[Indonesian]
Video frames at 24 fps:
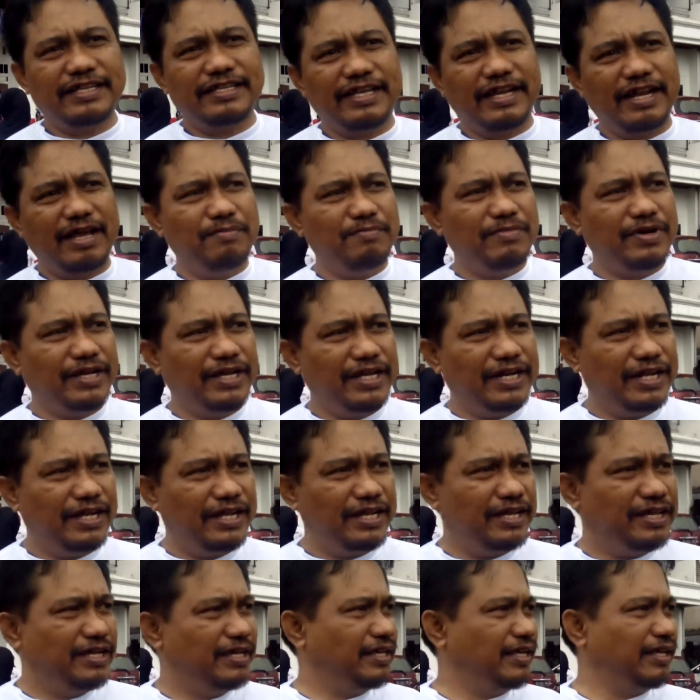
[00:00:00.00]
adanya senam
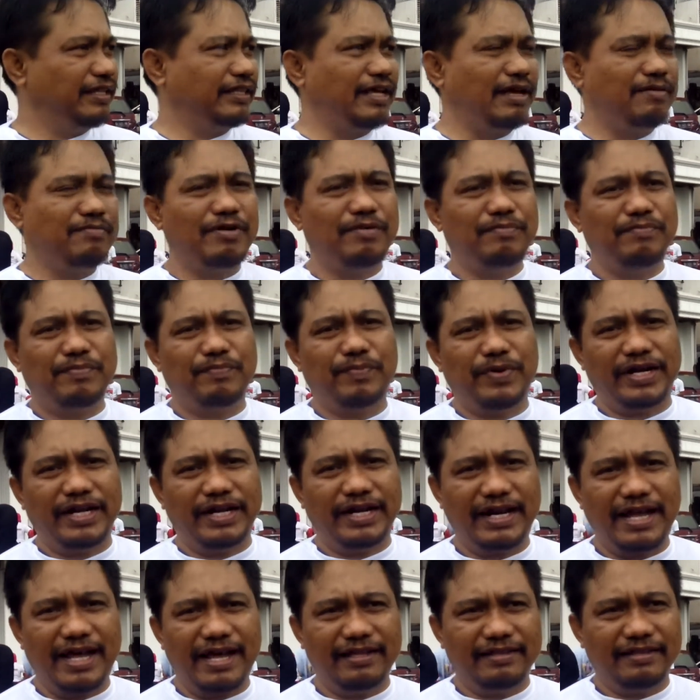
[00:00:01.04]
begini kita
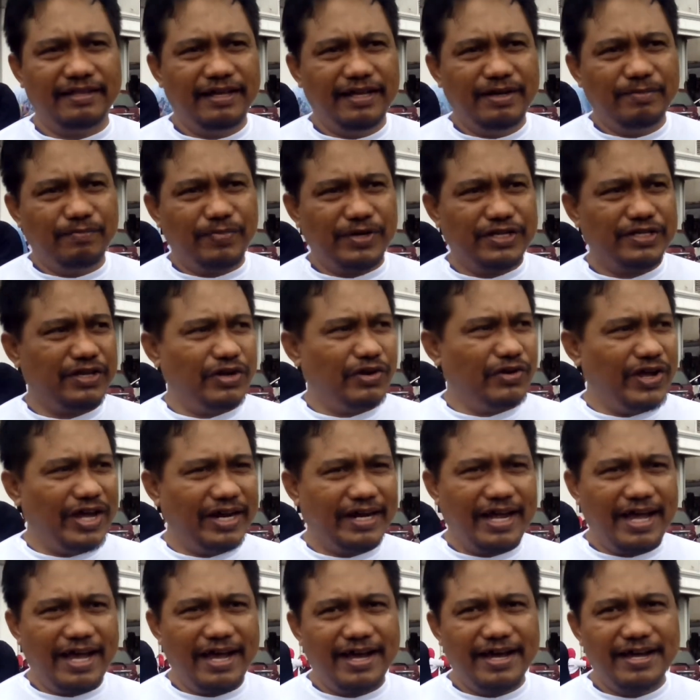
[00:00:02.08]
mempererat
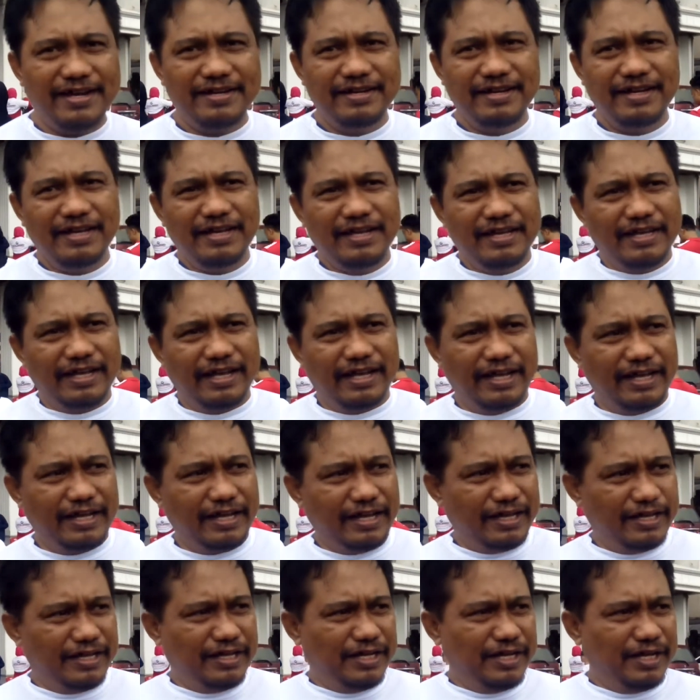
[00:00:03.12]
persaudaraan,
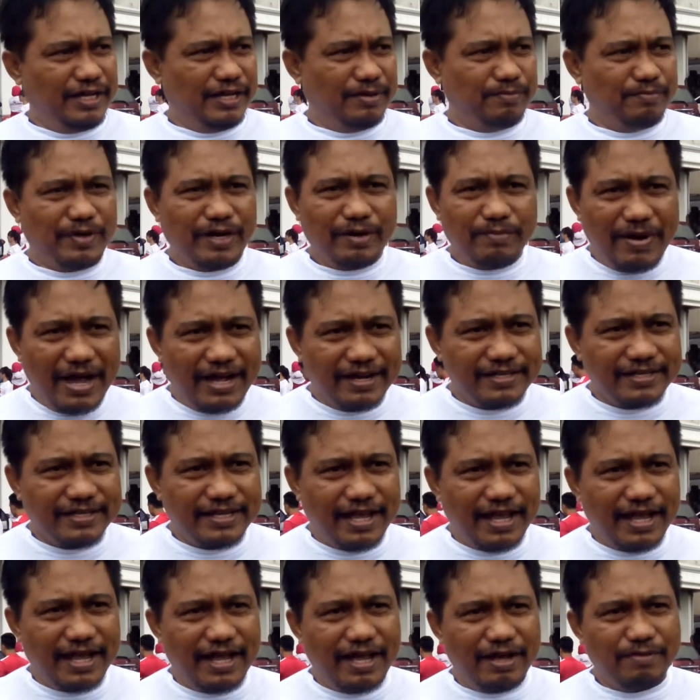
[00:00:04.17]
eh,
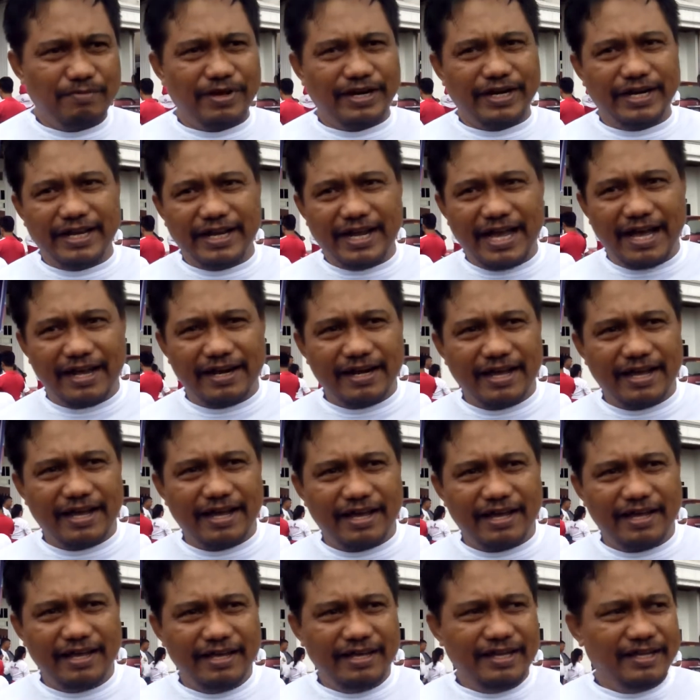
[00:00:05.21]
berbangsa,
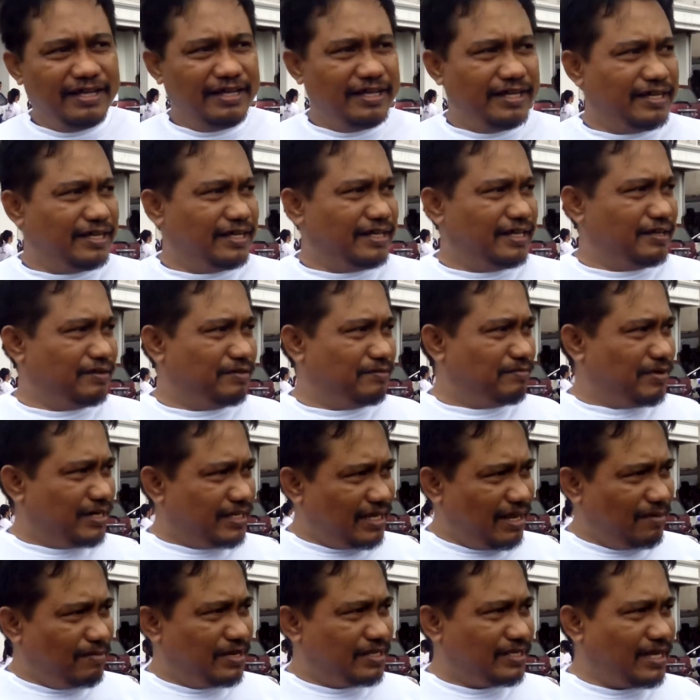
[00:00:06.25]
bernegara, eh,
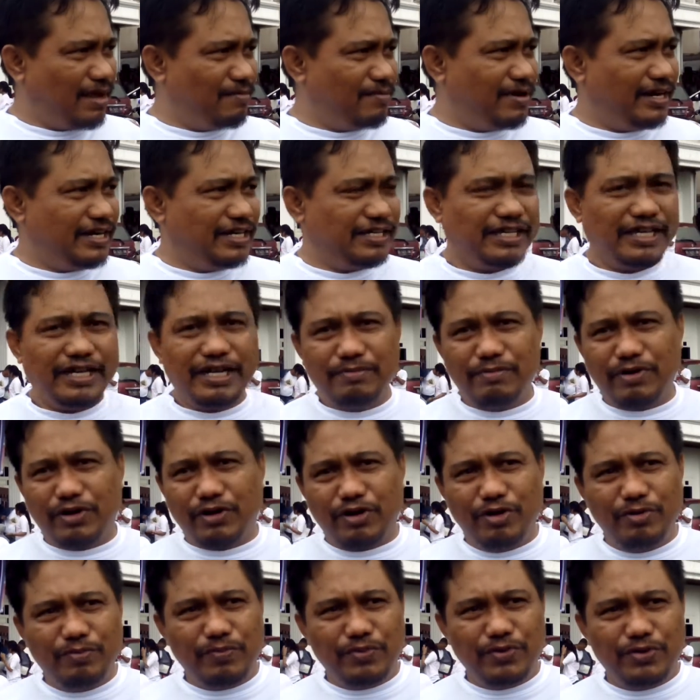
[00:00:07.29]
bersama-sama di sini
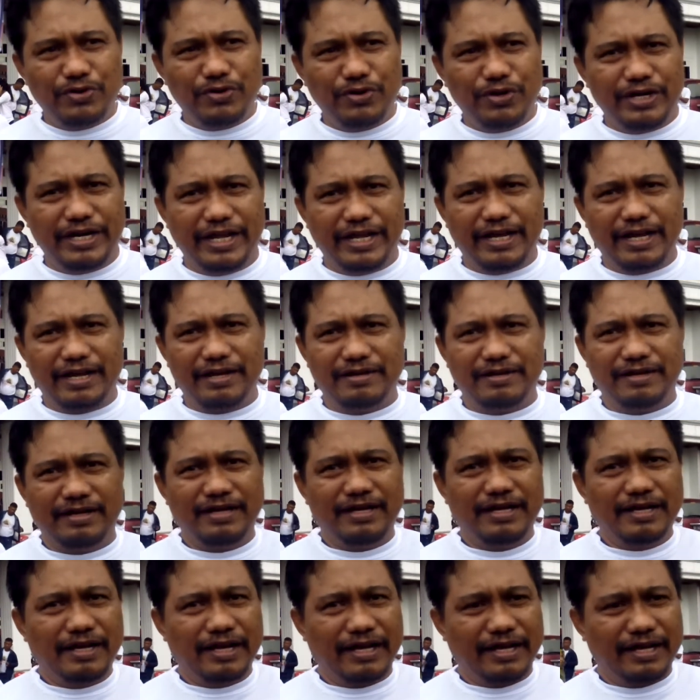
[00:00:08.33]
berkumpul dengan
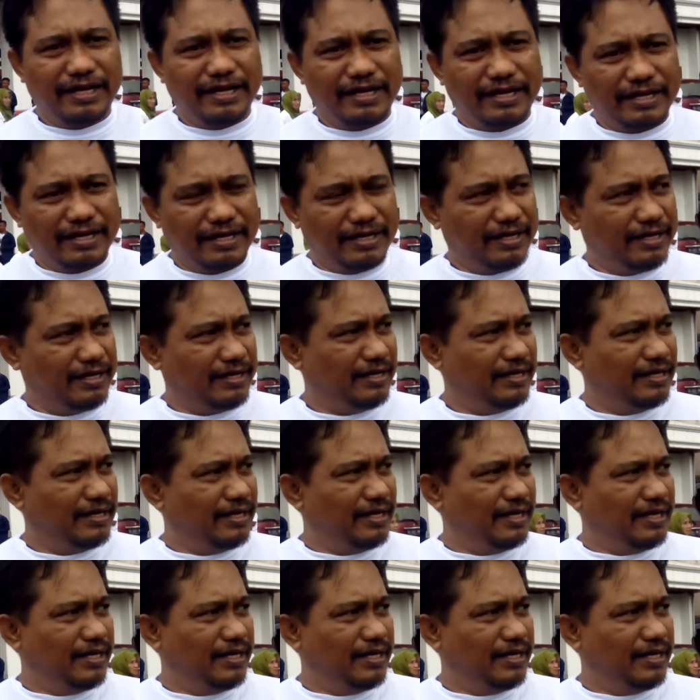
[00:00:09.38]
eh,